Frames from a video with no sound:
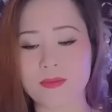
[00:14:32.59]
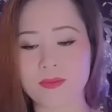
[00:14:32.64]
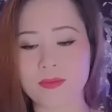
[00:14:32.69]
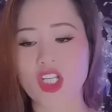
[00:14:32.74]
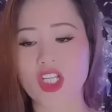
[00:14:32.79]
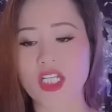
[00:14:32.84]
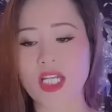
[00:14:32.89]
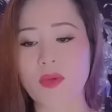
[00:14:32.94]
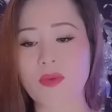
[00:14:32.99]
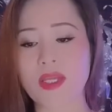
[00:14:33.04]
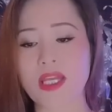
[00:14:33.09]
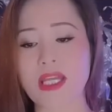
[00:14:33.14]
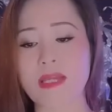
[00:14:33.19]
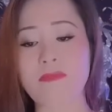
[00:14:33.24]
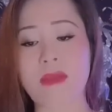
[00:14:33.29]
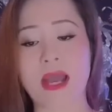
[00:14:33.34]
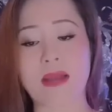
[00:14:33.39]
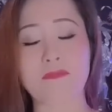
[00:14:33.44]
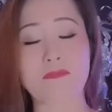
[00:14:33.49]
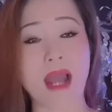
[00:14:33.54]
Sau khi
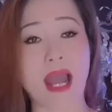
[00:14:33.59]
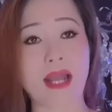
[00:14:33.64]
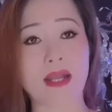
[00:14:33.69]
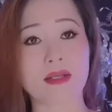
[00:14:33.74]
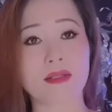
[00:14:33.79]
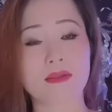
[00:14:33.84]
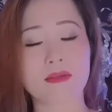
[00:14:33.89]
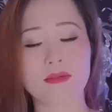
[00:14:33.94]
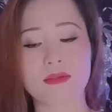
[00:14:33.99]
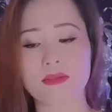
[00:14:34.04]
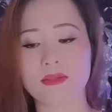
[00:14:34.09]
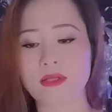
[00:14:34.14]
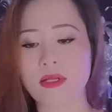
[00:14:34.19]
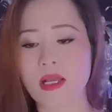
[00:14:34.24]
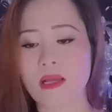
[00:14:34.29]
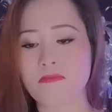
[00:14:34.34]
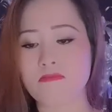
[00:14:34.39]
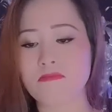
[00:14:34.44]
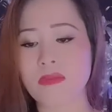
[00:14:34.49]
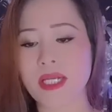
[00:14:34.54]
bàn bạc,
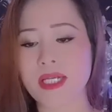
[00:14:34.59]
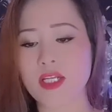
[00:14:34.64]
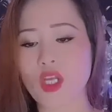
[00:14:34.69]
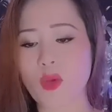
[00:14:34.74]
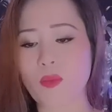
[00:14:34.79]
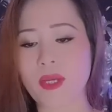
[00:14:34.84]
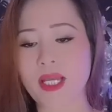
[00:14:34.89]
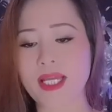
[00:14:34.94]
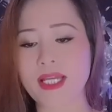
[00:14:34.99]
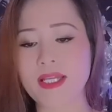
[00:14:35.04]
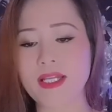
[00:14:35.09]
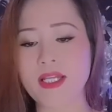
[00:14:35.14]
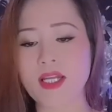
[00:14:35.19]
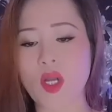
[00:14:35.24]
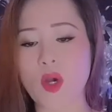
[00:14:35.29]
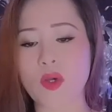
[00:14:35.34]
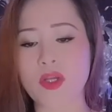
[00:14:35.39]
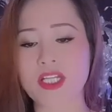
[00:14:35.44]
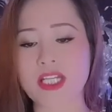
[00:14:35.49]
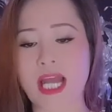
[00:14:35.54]
Bình đồng ý
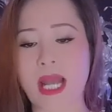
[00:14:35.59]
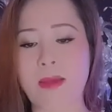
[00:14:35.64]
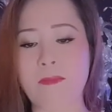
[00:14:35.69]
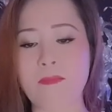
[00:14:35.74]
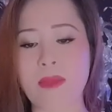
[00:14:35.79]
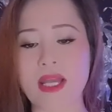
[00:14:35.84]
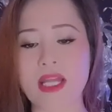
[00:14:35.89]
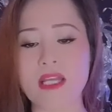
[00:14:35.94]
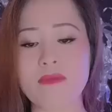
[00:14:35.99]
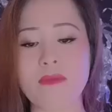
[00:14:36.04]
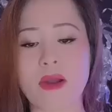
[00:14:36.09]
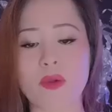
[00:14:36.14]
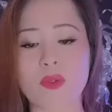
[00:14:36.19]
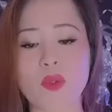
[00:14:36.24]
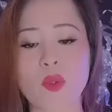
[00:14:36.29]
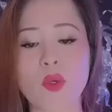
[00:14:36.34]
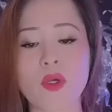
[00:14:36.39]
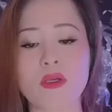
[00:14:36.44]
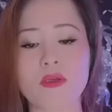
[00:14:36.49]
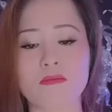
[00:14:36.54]
lôi ra mấy bao
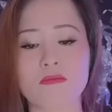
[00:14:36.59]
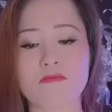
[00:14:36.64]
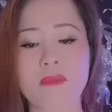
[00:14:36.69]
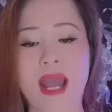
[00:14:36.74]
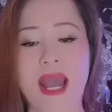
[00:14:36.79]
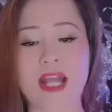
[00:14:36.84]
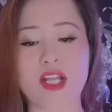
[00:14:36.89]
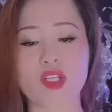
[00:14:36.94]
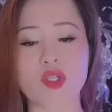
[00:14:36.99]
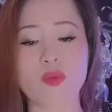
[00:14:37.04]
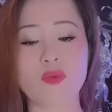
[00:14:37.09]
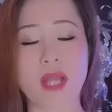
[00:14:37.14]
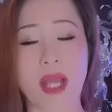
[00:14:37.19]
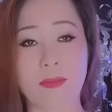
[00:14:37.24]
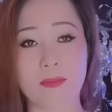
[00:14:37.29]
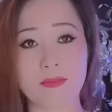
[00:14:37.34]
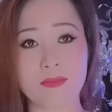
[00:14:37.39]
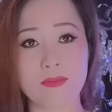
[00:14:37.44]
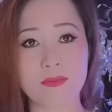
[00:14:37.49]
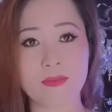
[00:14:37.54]
thuốc 3 số 5,
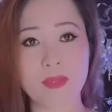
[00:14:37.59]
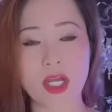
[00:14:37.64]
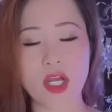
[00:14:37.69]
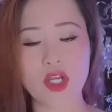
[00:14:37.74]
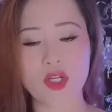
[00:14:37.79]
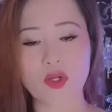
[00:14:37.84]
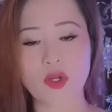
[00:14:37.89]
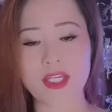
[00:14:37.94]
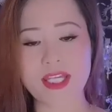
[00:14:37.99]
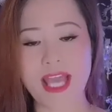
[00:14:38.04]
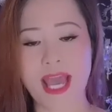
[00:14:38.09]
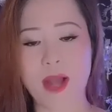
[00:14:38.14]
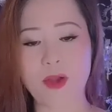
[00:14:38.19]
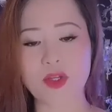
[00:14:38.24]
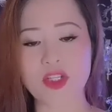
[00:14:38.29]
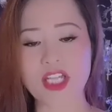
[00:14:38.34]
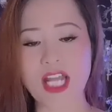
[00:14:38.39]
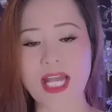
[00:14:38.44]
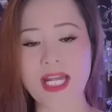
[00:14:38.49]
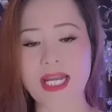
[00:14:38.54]
rồi nhào
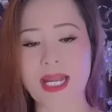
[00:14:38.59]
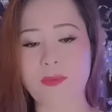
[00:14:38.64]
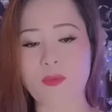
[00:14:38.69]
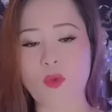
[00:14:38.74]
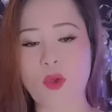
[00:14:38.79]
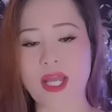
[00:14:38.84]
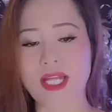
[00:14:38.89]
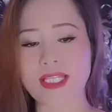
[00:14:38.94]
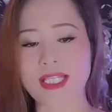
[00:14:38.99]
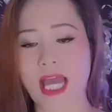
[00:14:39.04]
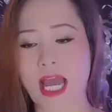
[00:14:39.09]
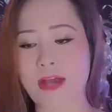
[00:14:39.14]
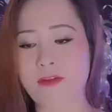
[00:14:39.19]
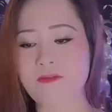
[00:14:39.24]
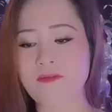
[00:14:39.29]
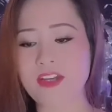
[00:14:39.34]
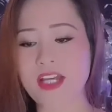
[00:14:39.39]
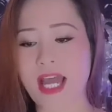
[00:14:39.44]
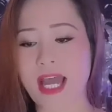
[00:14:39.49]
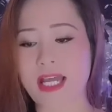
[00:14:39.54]
sang làm quen thẳng
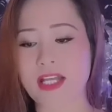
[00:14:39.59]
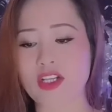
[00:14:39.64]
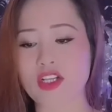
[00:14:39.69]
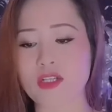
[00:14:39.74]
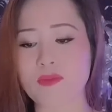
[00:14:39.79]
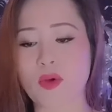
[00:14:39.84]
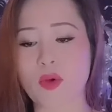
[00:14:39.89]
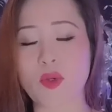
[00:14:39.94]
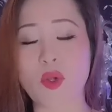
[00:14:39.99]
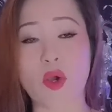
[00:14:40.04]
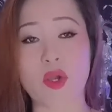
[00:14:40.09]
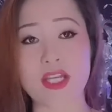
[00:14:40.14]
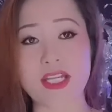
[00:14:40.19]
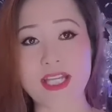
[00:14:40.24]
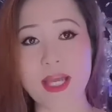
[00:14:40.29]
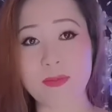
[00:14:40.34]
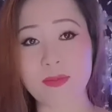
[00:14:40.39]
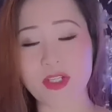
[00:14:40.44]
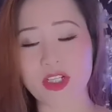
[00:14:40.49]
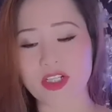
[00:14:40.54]
với hai người bộ đội
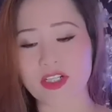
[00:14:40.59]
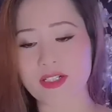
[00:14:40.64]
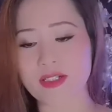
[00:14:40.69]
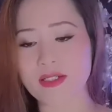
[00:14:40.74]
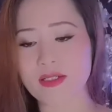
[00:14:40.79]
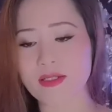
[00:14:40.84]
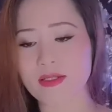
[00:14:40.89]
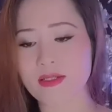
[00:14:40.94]
cấp trưởng.